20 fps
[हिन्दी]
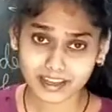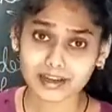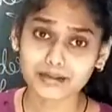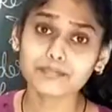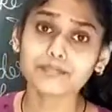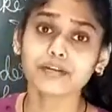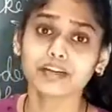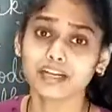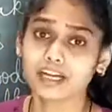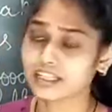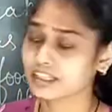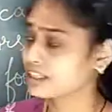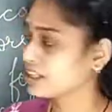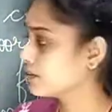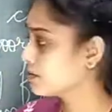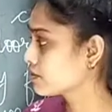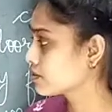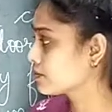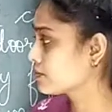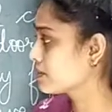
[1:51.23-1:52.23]
हम बनाते
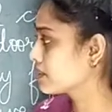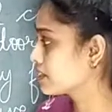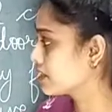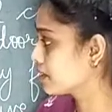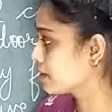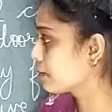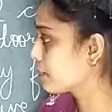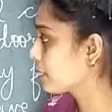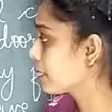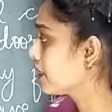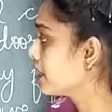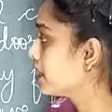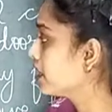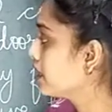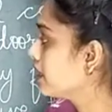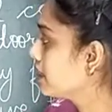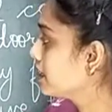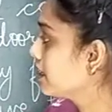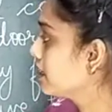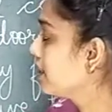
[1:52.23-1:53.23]
हैं उसमें से
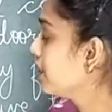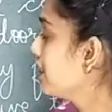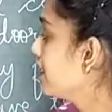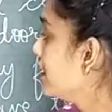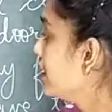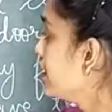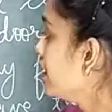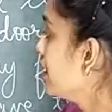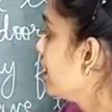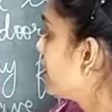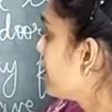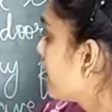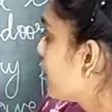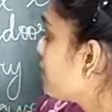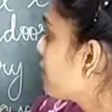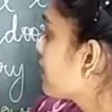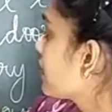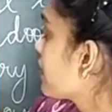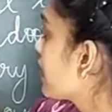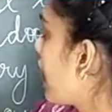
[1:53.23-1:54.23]

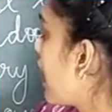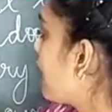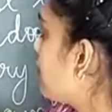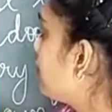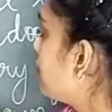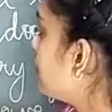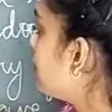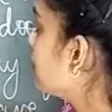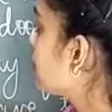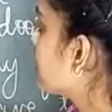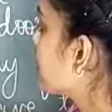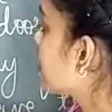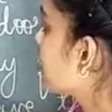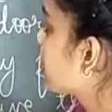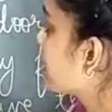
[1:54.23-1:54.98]
नाउ कैमल्स